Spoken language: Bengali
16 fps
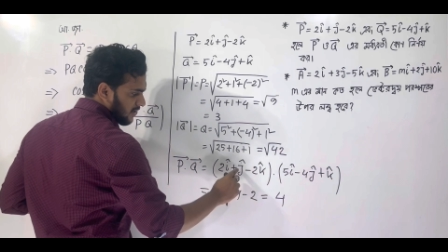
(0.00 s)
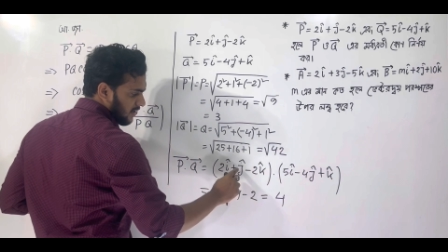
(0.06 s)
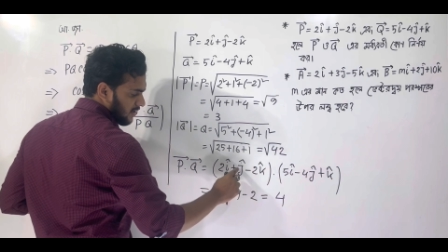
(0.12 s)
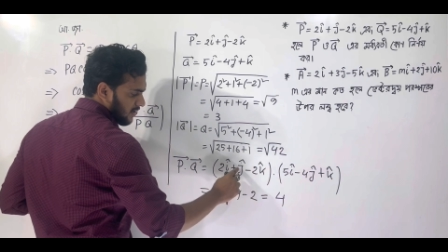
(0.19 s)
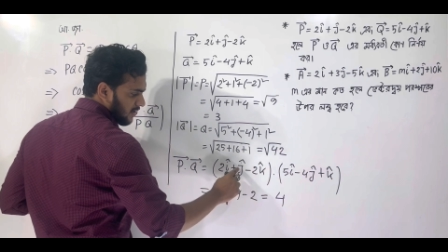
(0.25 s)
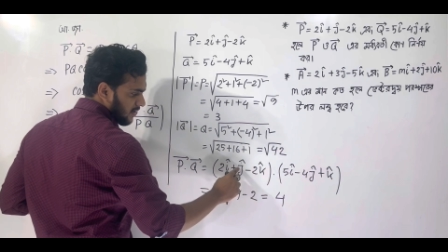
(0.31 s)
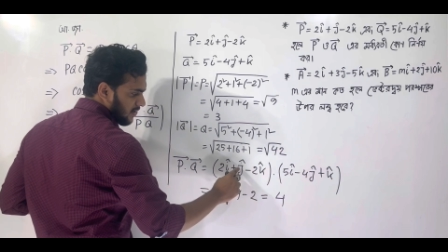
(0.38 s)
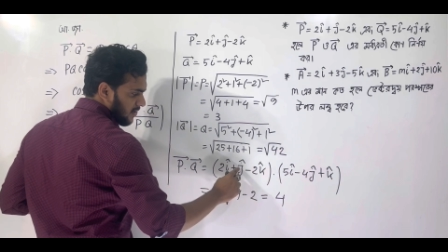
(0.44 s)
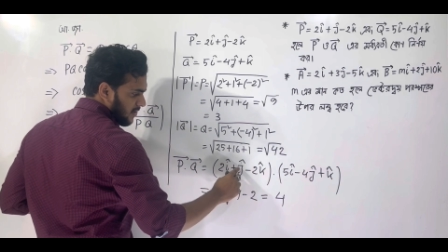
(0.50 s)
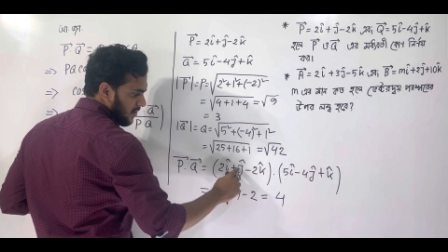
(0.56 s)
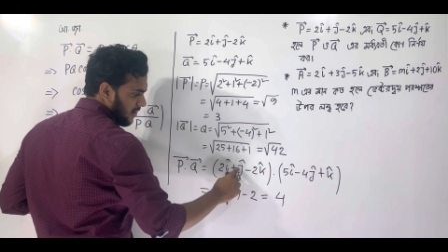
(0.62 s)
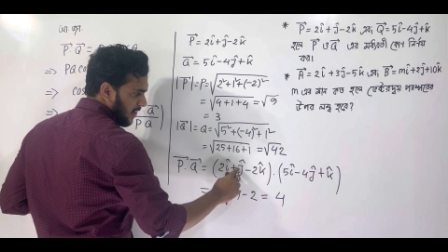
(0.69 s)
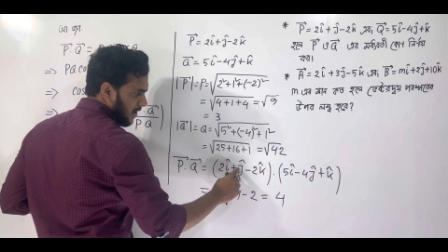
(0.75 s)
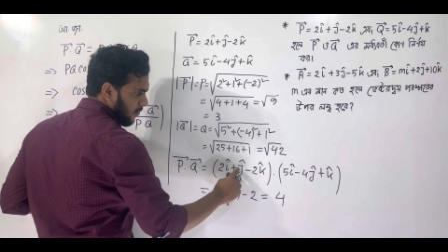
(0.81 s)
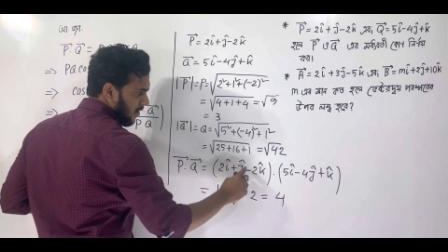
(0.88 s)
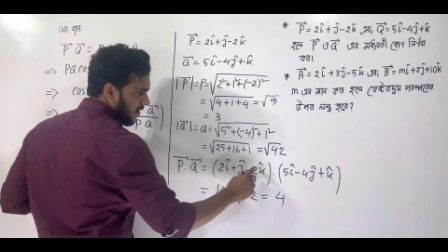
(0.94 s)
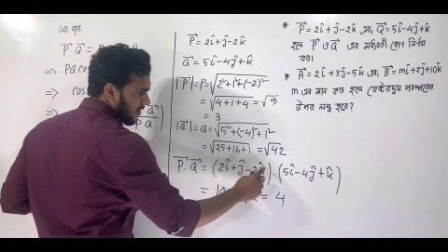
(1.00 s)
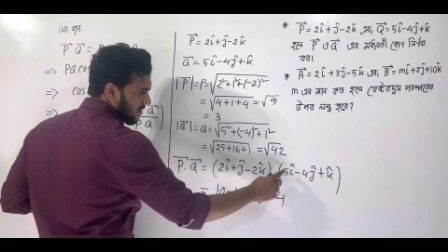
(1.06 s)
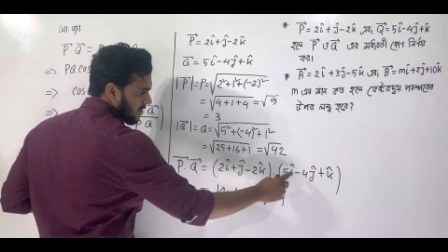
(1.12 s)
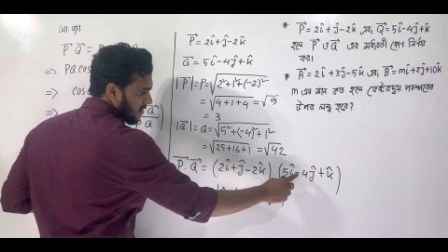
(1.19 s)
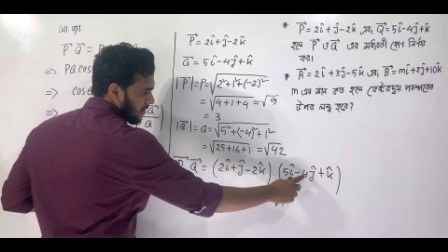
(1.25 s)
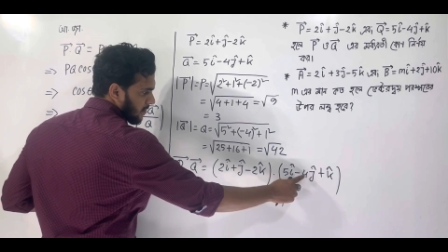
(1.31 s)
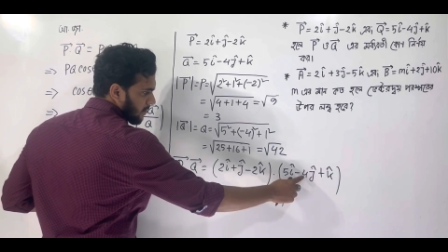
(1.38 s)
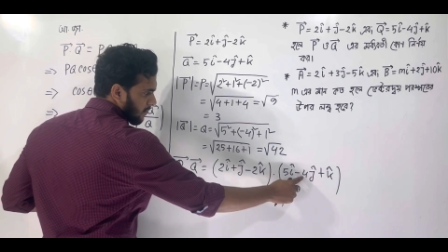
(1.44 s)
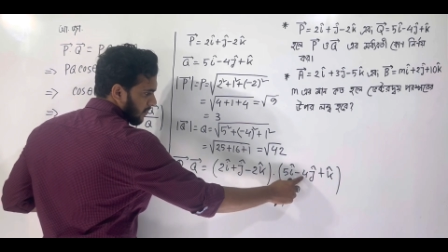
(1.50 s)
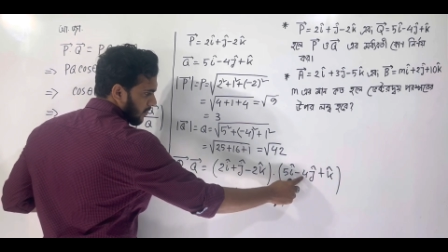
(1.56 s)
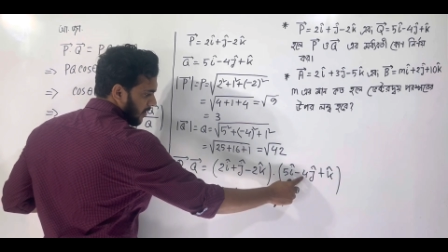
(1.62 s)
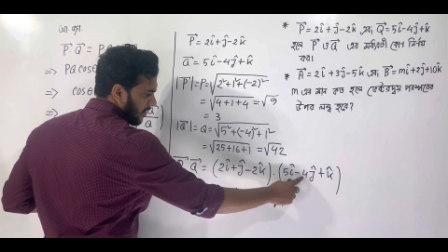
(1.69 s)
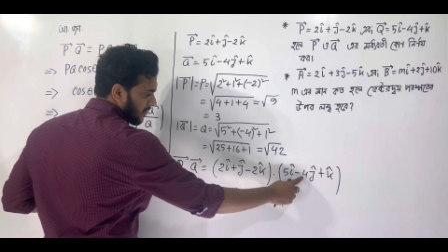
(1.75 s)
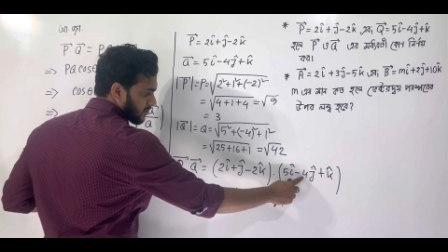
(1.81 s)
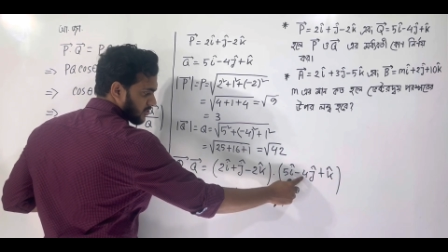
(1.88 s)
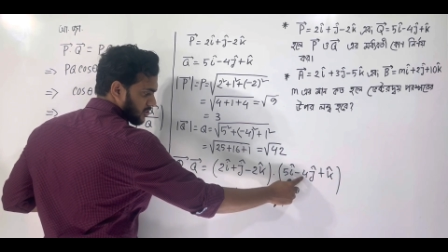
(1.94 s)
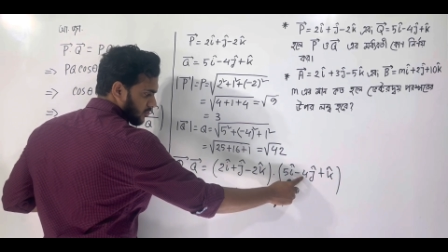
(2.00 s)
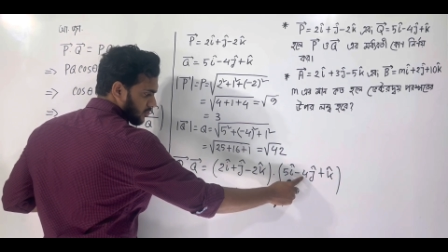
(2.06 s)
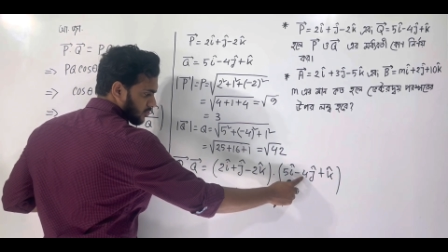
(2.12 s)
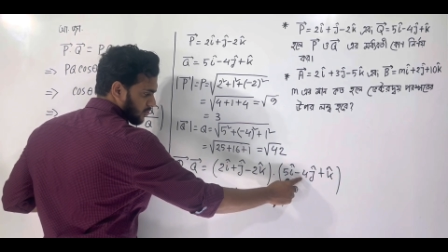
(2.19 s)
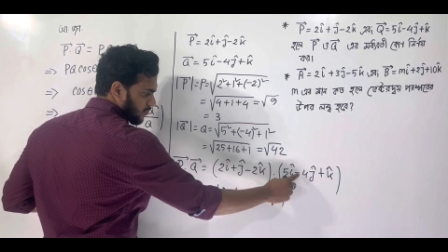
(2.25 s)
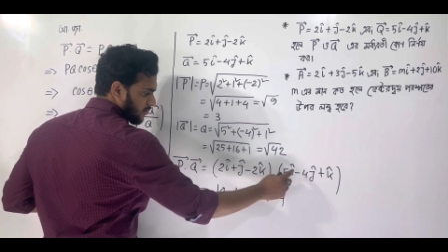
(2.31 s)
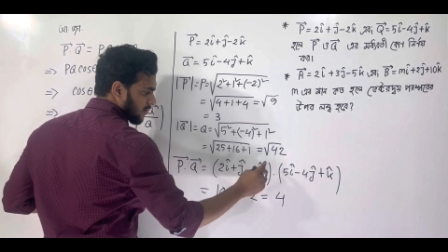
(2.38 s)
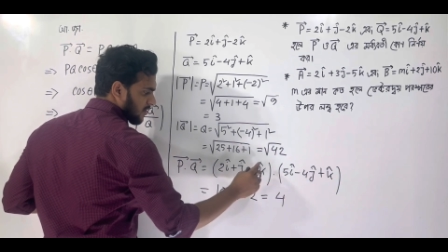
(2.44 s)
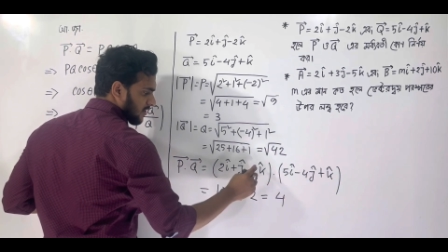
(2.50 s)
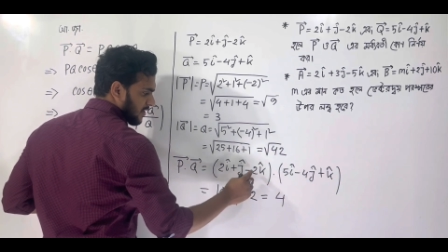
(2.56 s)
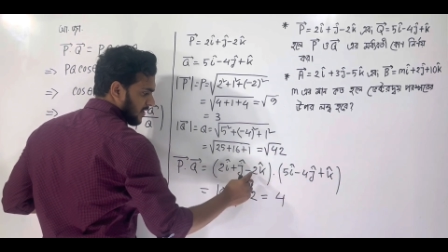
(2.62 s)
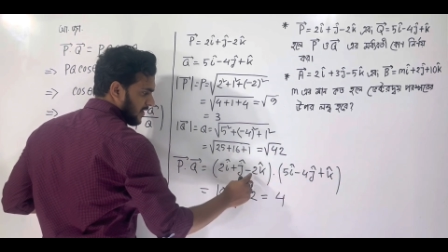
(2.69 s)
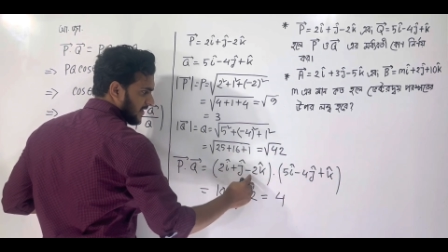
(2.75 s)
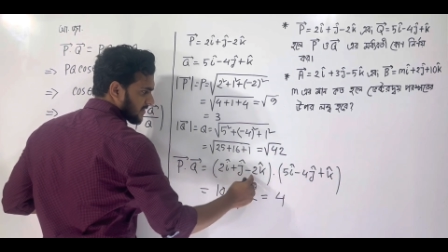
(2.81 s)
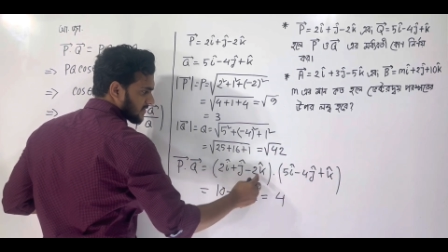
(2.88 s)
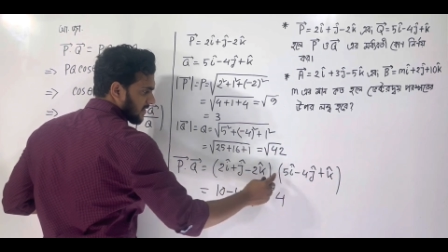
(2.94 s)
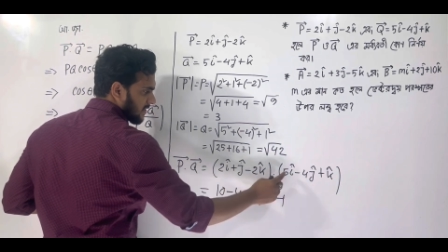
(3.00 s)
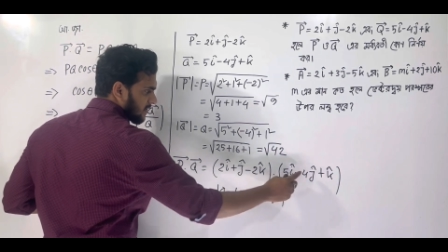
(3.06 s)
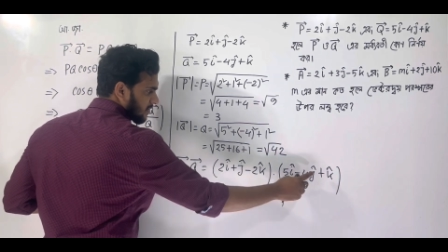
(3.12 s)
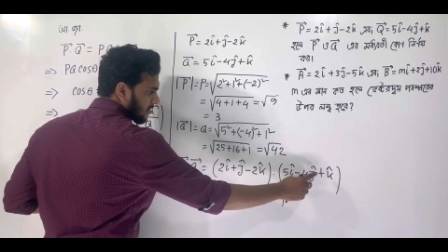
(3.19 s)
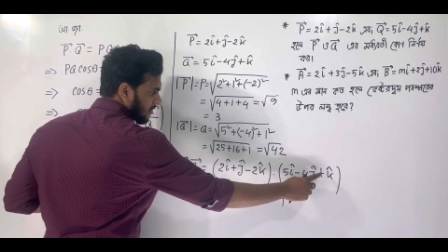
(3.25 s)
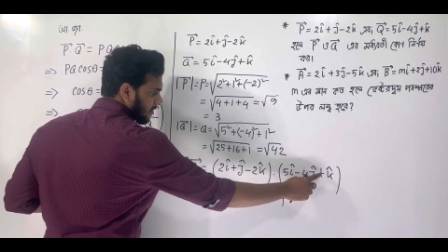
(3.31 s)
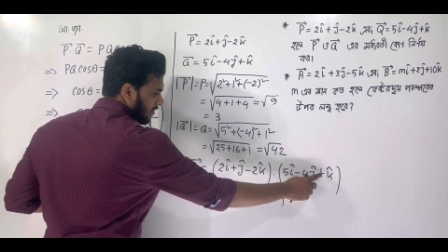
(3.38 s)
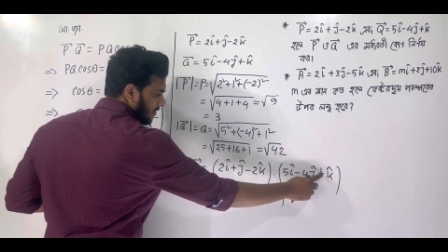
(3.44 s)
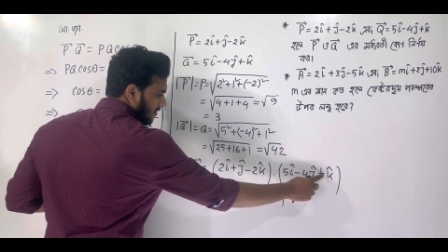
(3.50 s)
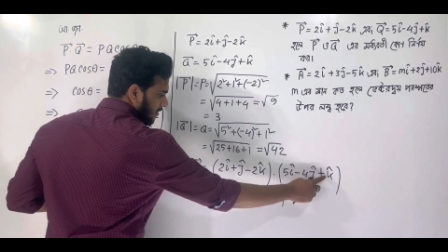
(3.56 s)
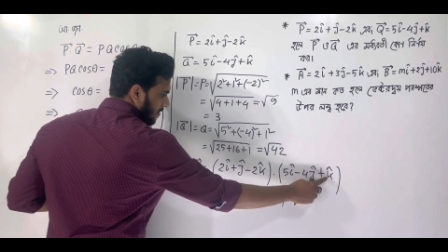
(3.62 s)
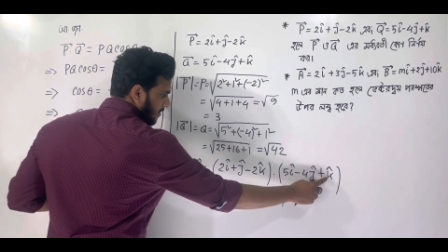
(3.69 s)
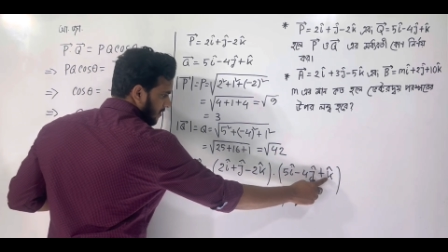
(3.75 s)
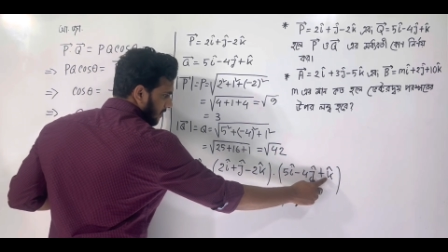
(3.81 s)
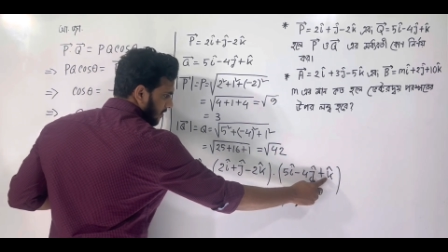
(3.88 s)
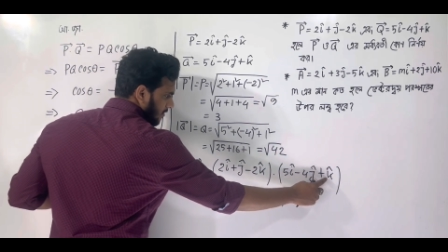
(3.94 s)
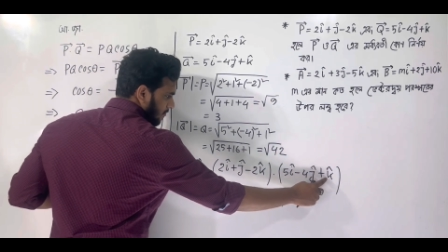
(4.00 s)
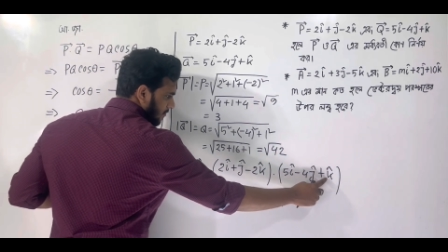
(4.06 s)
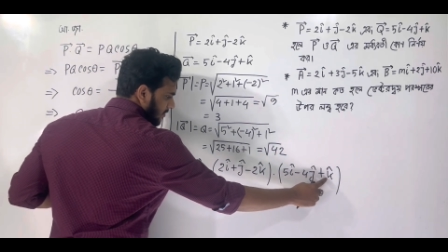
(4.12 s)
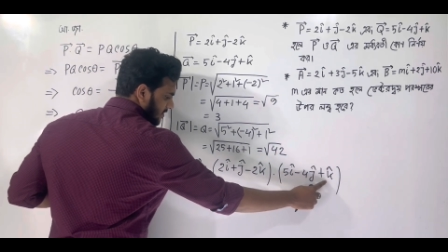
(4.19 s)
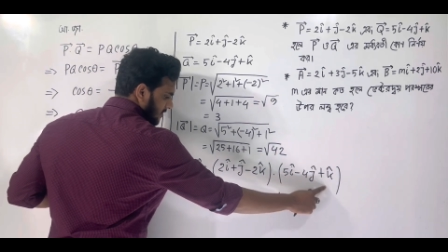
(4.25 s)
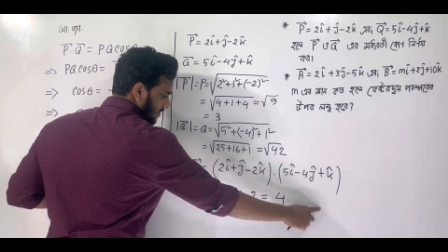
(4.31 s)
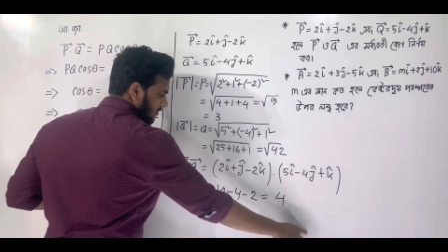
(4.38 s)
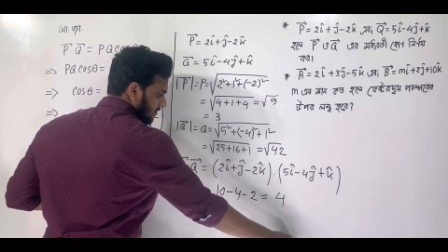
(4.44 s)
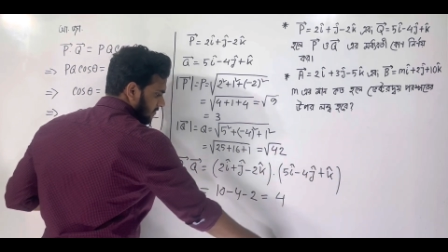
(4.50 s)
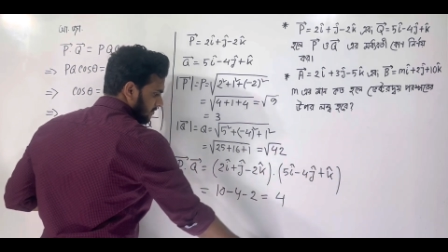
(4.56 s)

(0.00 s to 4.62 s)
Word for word: কি এ ওয়াই বিওয়াই চিহ্ন সহ এ জেড বি জেড